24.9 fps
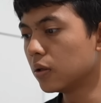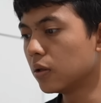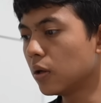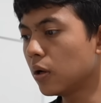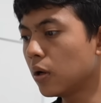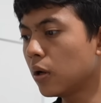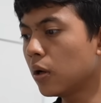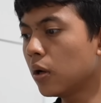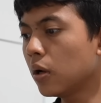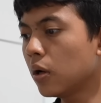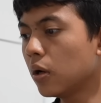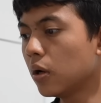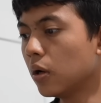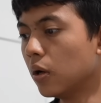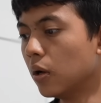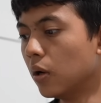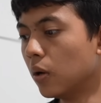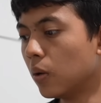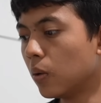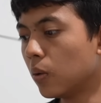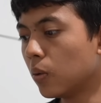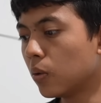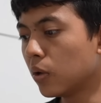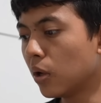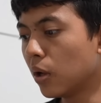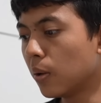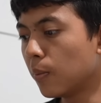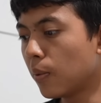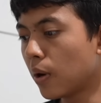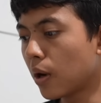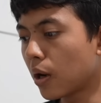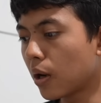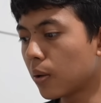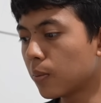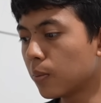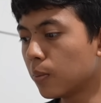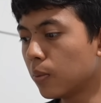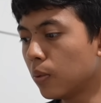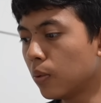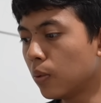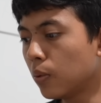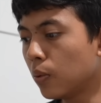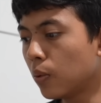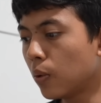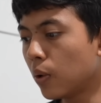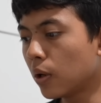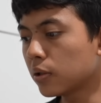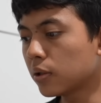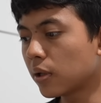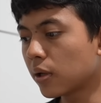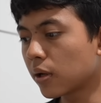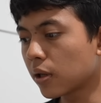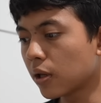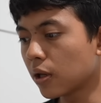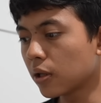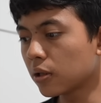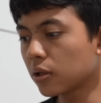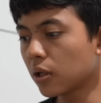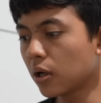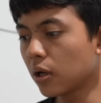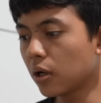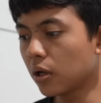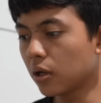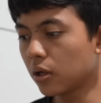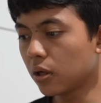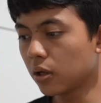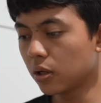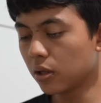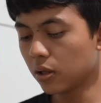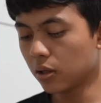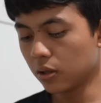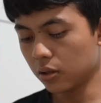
Ya, udah makan buah ternyata.